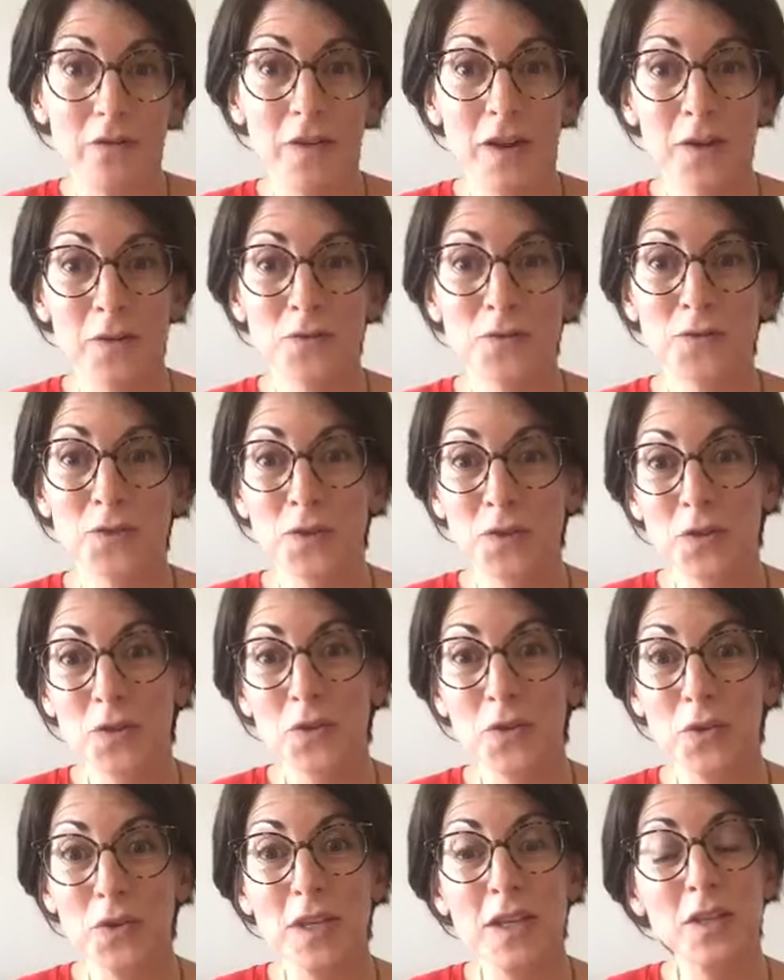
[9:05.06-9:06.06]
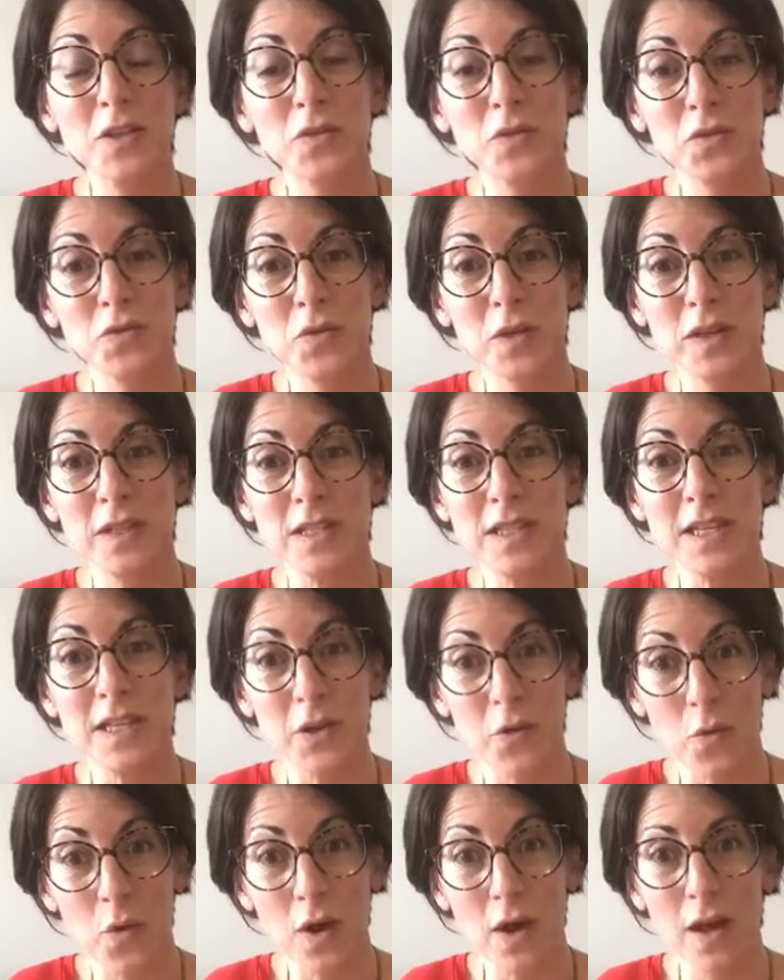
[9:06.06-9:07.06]
faire en sorte que qui que ce soit y
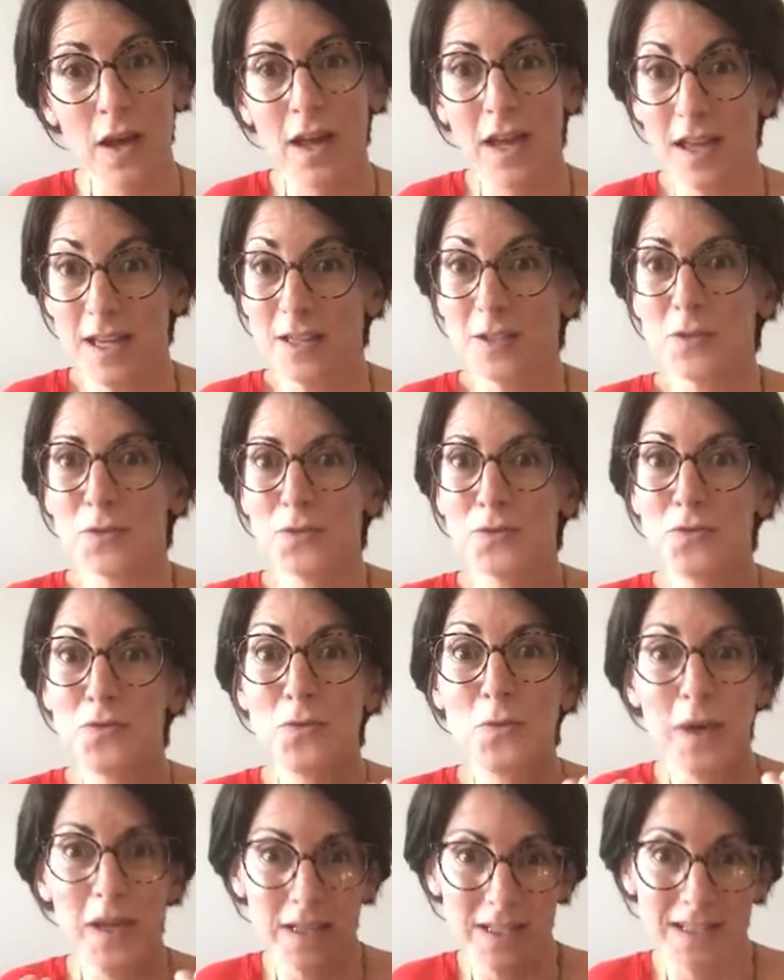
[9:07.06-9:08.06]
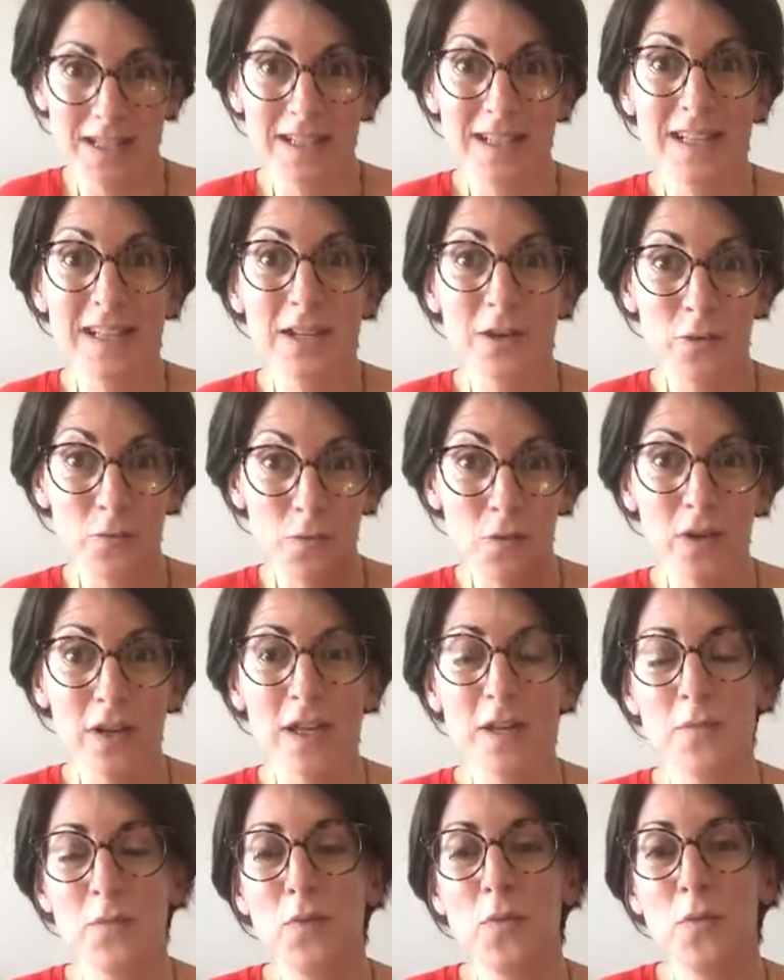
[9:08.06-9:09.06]
croit Et surtout, ce bah, n'est que moi
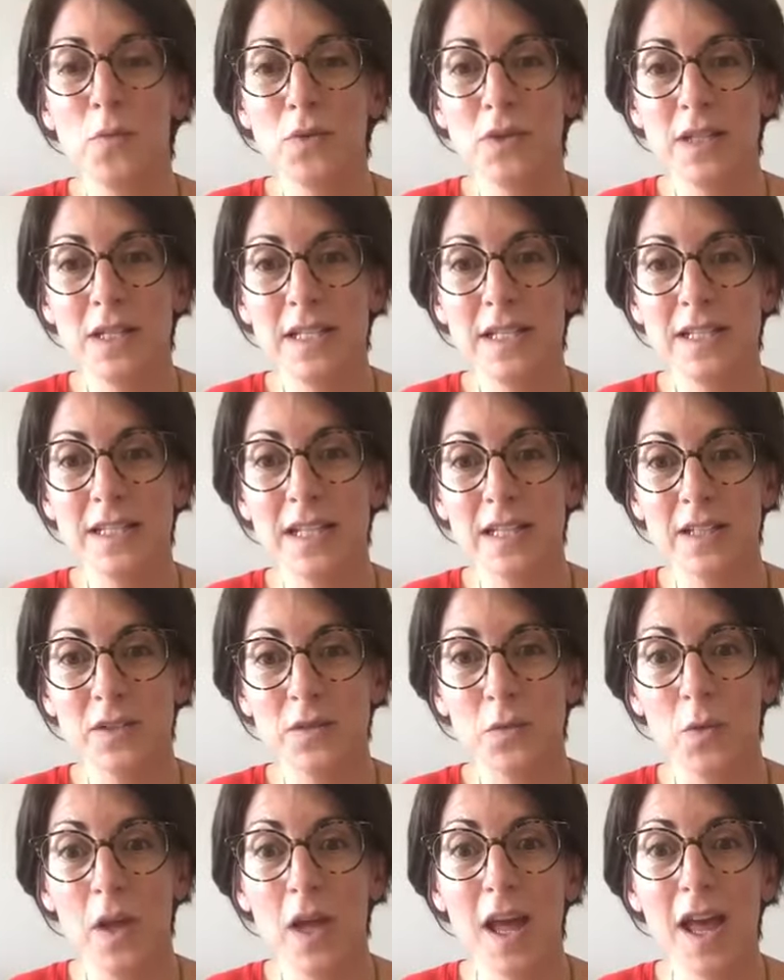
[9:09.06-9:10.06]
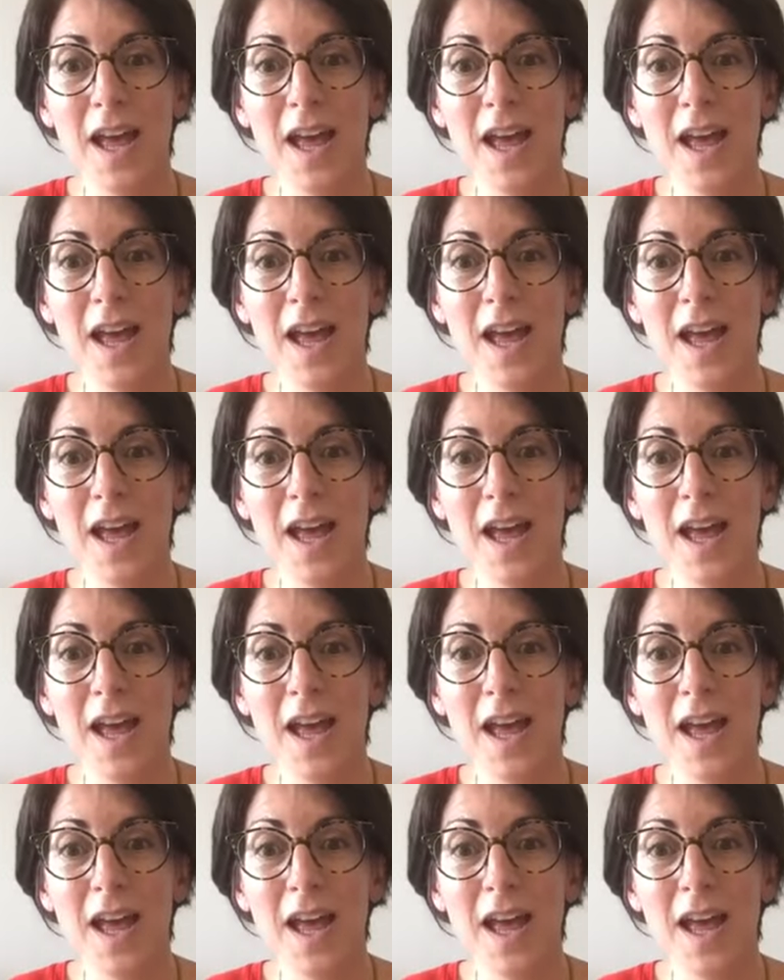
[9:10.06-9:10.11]
qui peux poser les actions.